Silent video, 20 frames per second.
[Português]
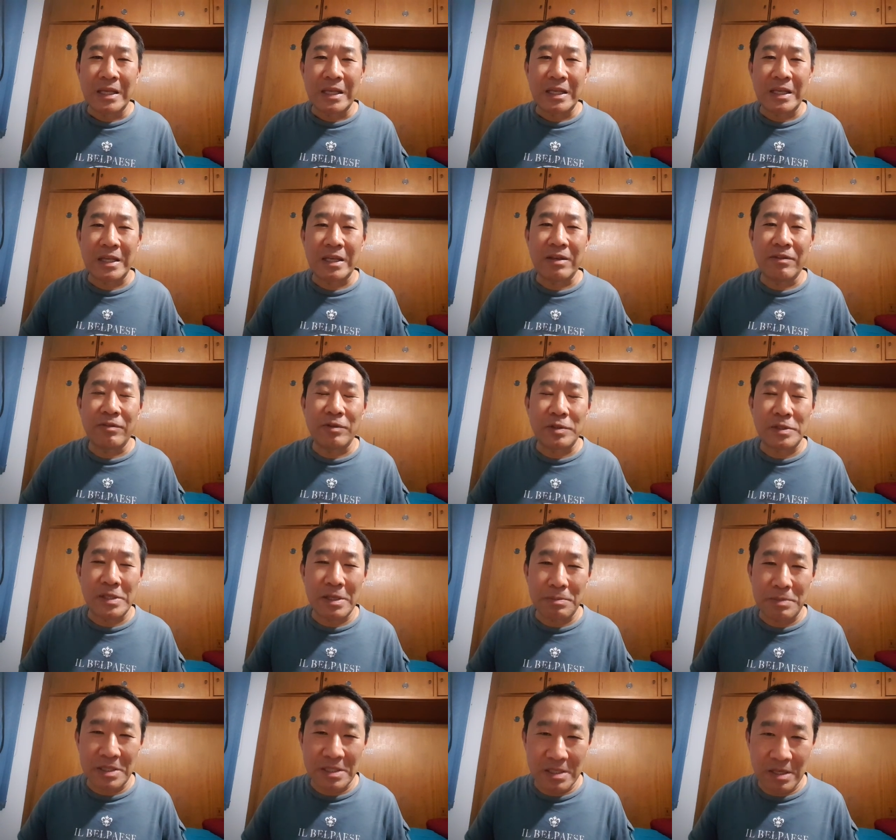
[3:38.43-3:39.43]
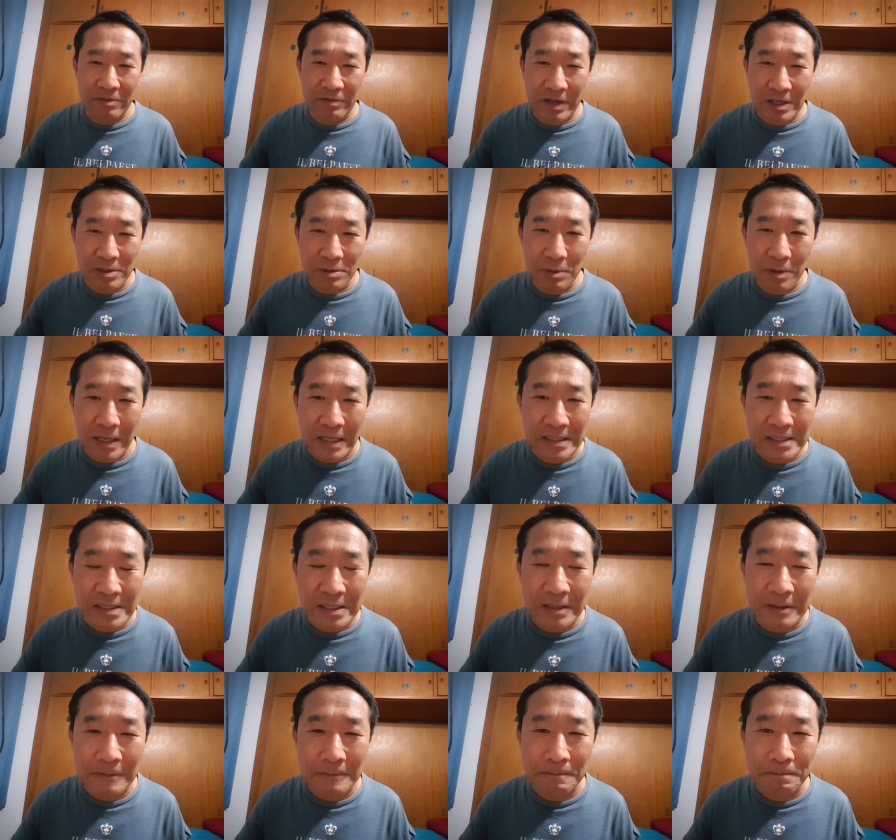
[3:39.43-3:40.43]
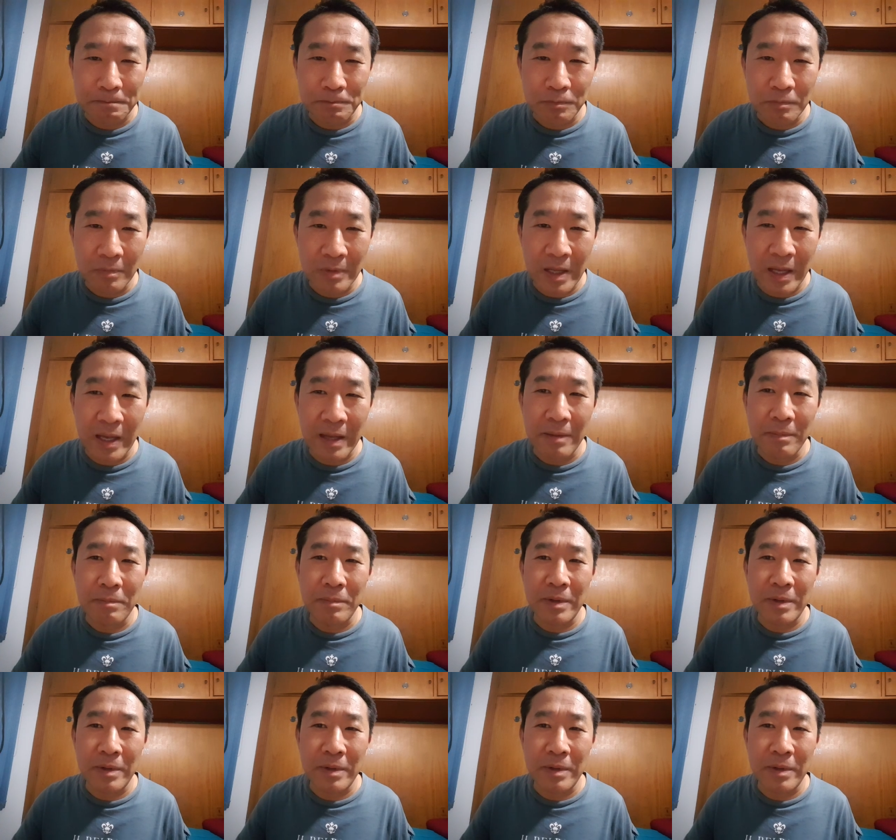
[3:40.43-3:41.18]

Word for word: E que você precisa fazer uma oração, né?